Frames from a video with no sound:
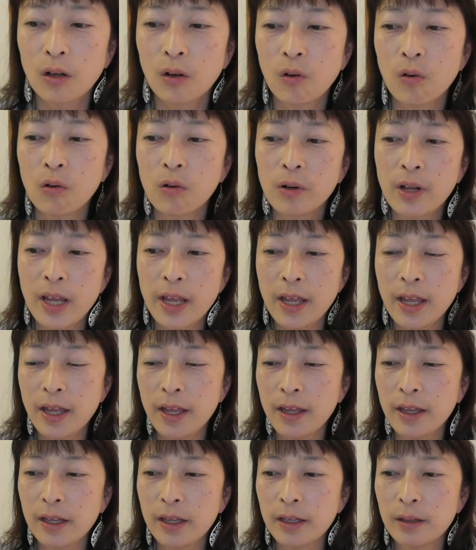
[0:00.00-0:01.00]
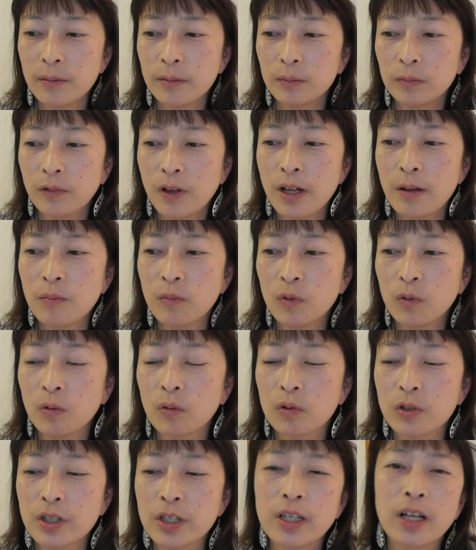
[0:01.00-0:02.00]
これは
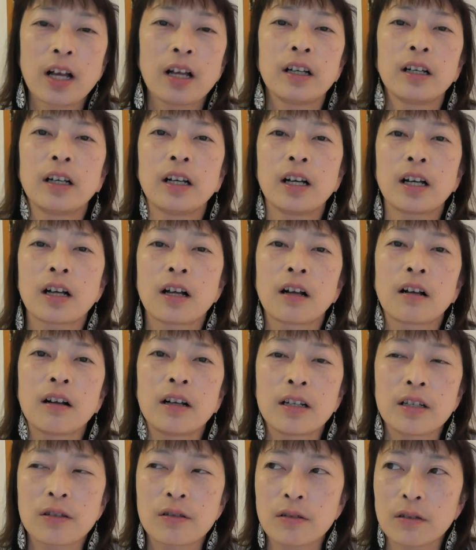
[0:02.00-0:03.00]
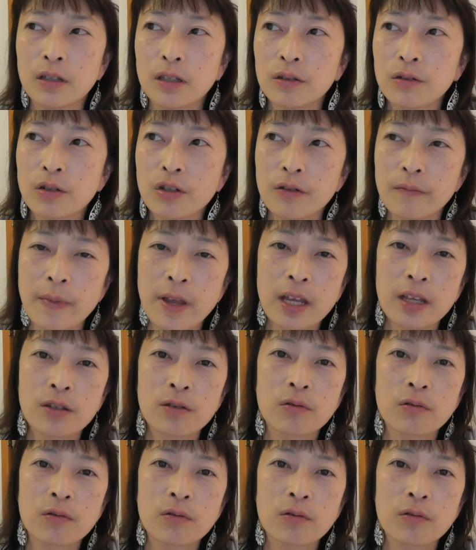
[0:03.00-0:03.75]
もう時間がかかりすぎるし迷